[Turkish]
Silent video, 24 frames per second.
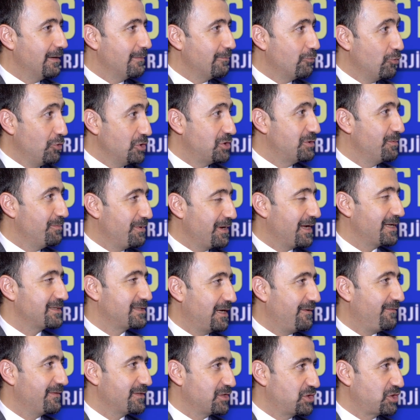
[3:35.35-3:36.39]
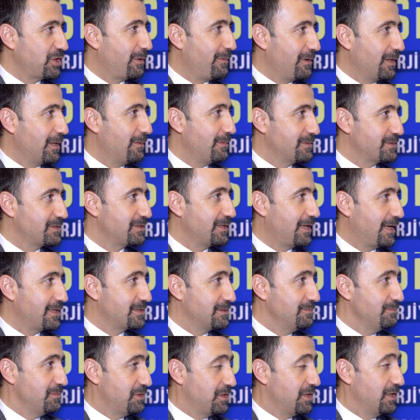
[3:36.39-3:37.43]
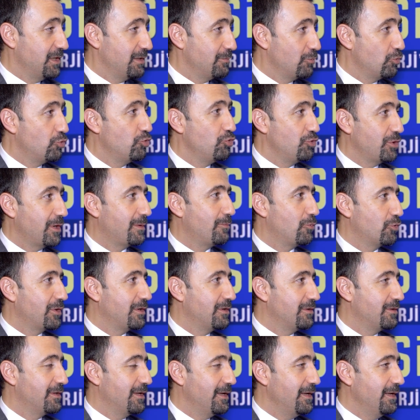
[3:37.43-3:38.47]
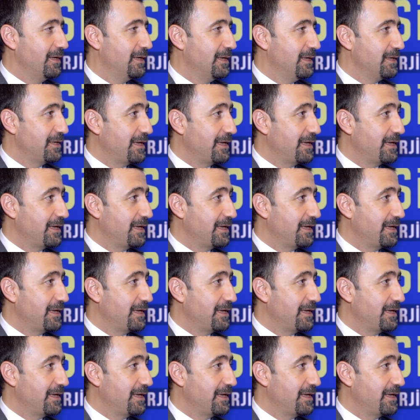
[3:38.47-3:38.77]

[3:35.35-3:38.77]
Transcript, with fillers: bunun için biraz daha fazla çabalaması lazım ki bu dünya modelinde